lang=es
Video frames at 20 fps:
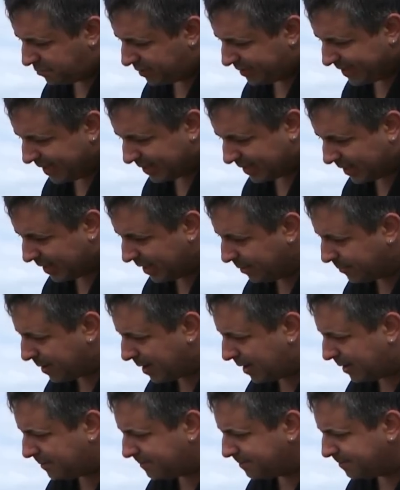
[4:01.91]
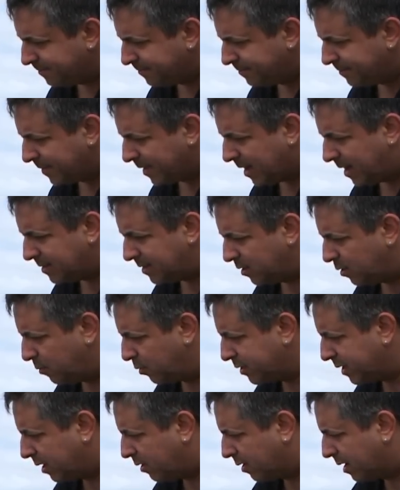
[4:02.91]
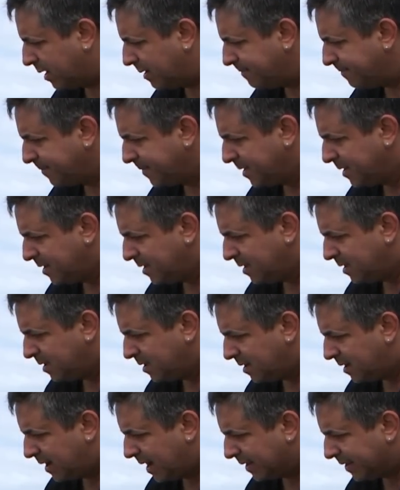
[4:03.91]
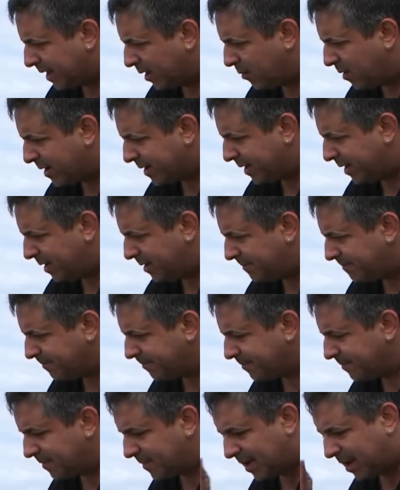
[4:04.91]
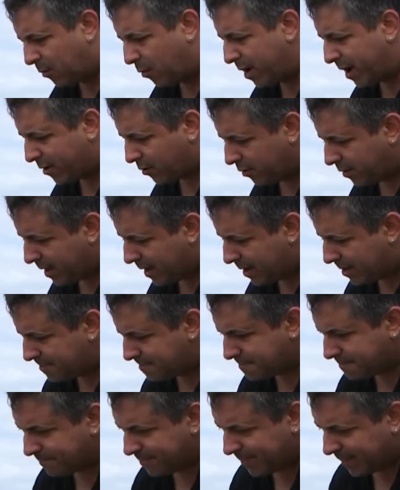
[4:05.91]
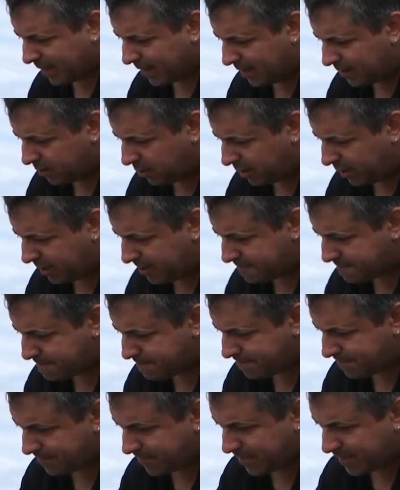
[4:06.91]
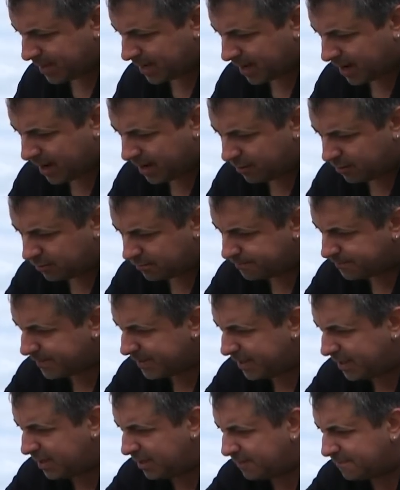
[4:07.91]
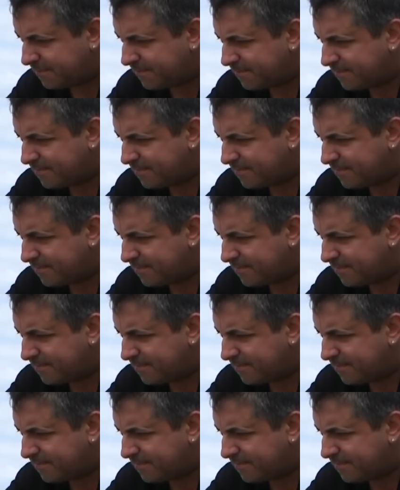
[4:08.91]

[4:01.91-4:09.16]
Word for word: 7 eh, libras, así como está ahora. La tengo aquí, la voy a rodar en el dolly de Rhino y